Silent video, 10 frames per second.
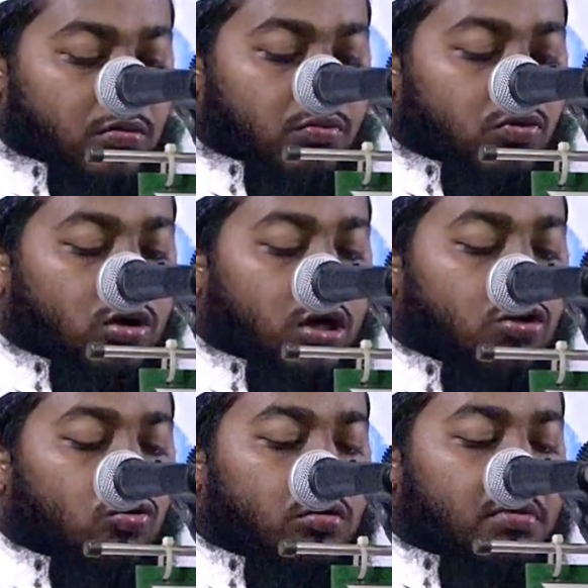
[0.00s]

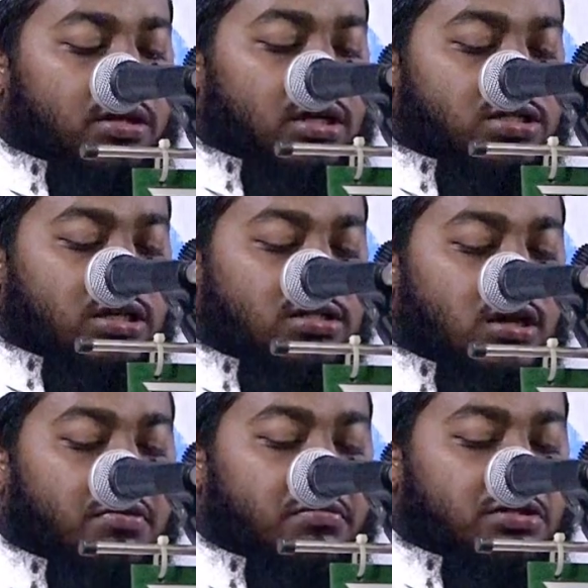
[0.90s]
মুগরাকুল মাদ্রাসা
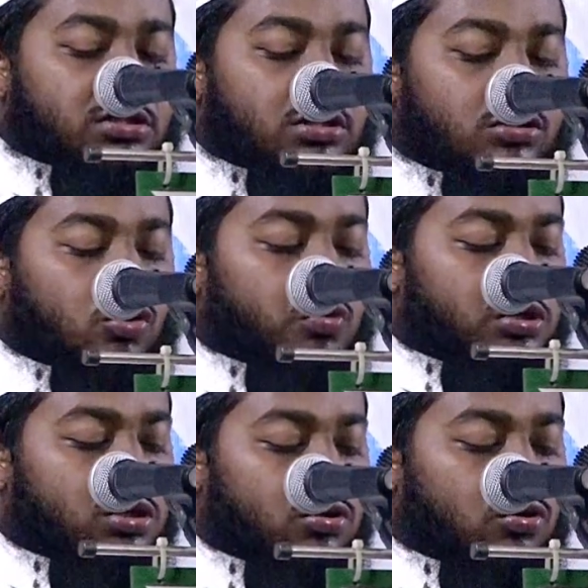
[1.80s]
জামে মসজিদ
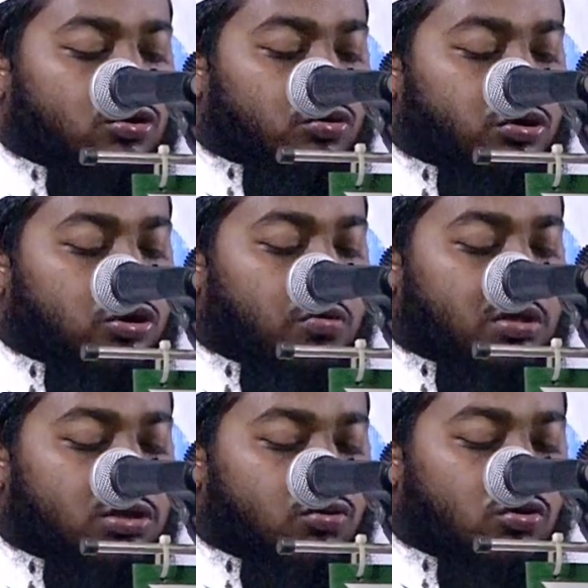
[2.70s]
কমিটি ও যুব
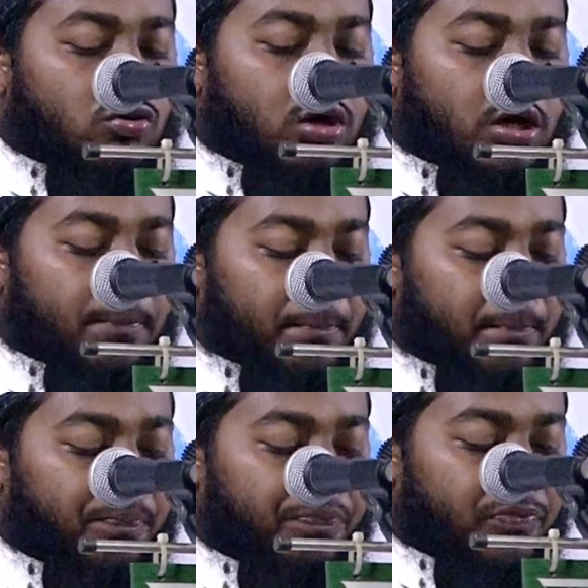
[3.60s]
সমাজের উদ্যোগে
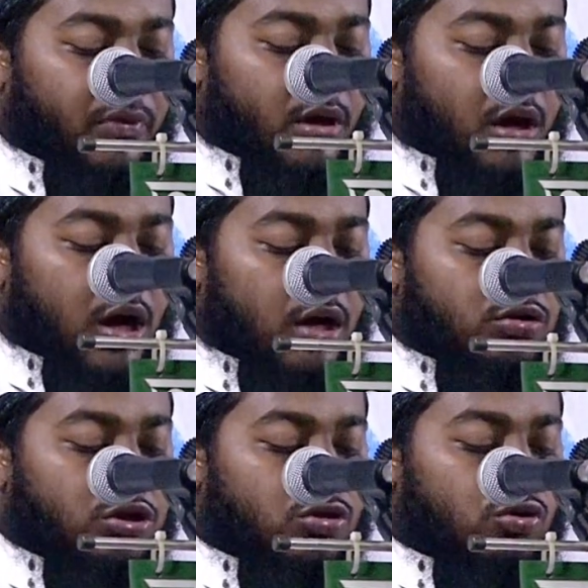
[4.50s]

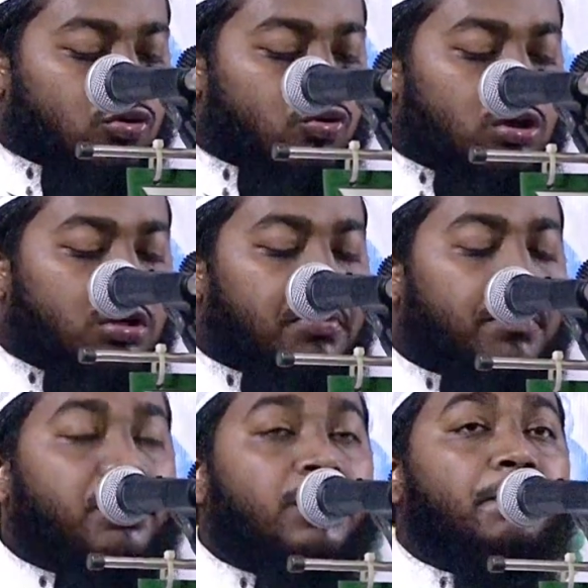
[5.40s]
আয়োজিত দুদিন
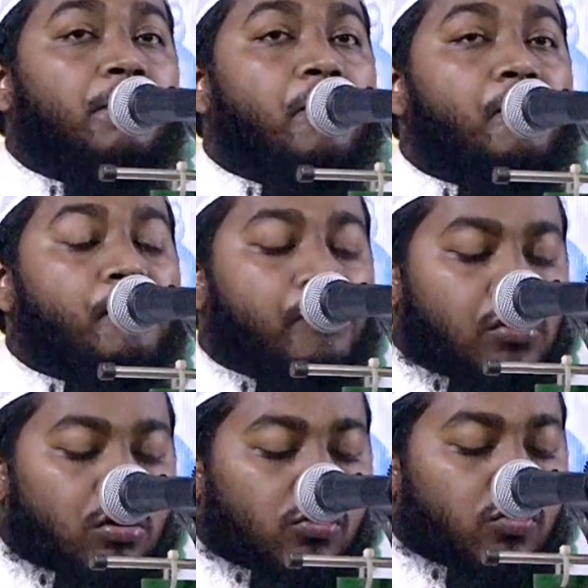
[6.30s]
ব্যাপী
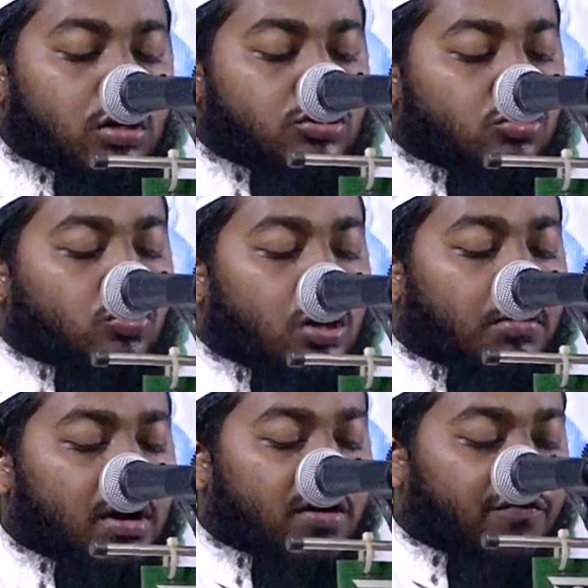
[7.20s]
ওয়াজ দুয়ার
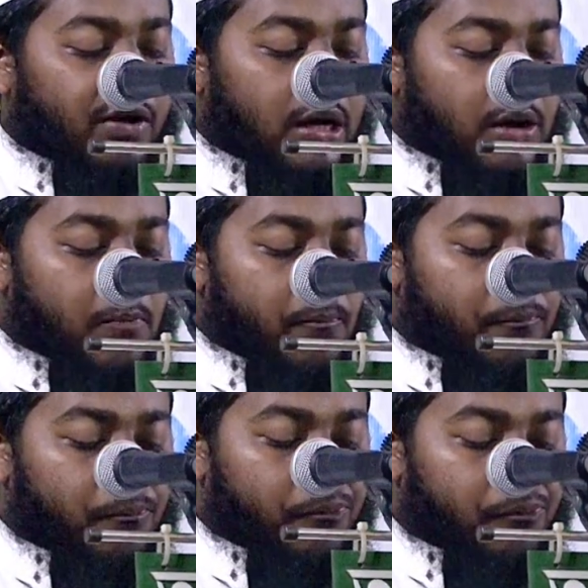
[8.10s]
মাহফিল
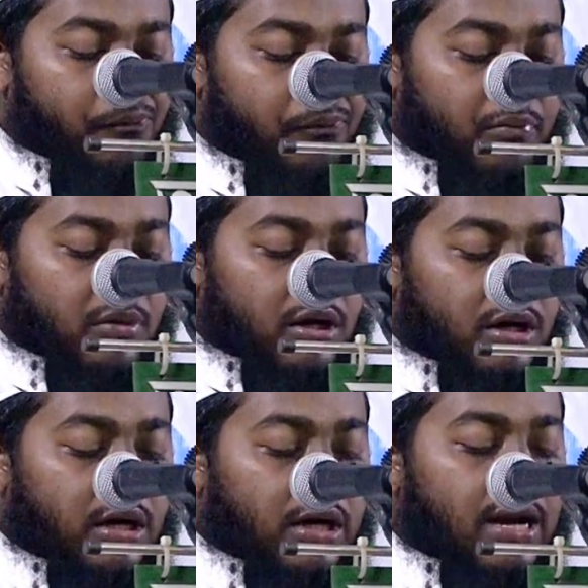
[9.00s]

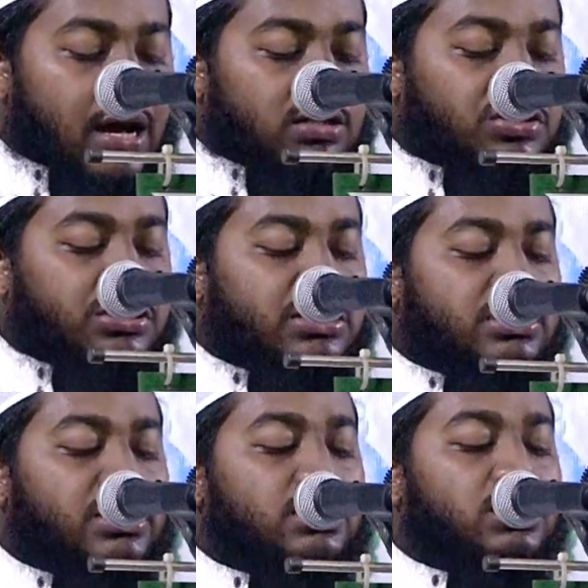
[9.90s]
এর আজ
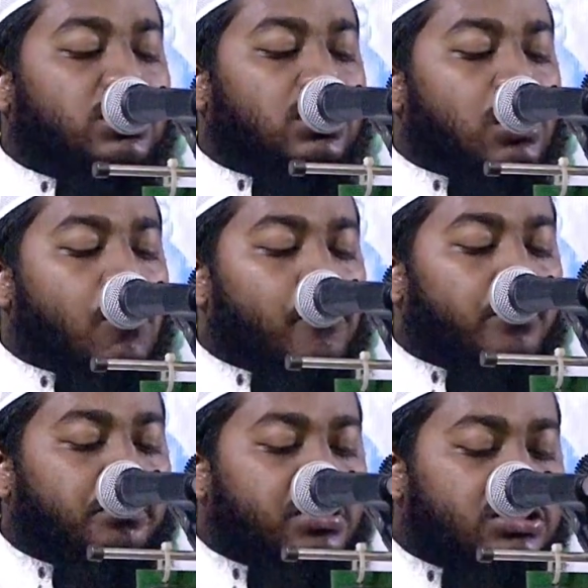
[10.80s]
শেষের দিন
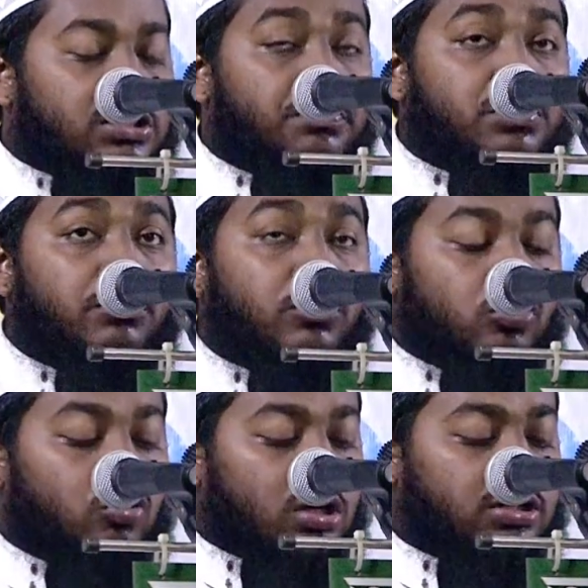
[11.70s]
বিশ সেপ্টেম্বর দু